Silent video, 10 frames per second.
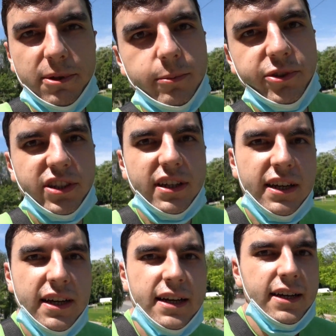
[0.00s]
потому что
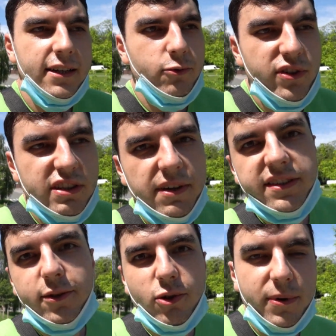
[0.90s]
ну,
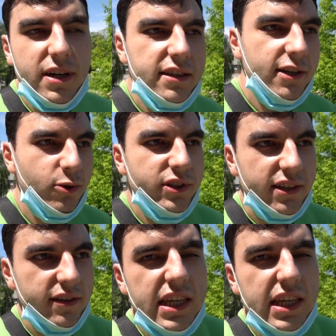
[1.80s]
неизвестно, кто болеет, а кто нет.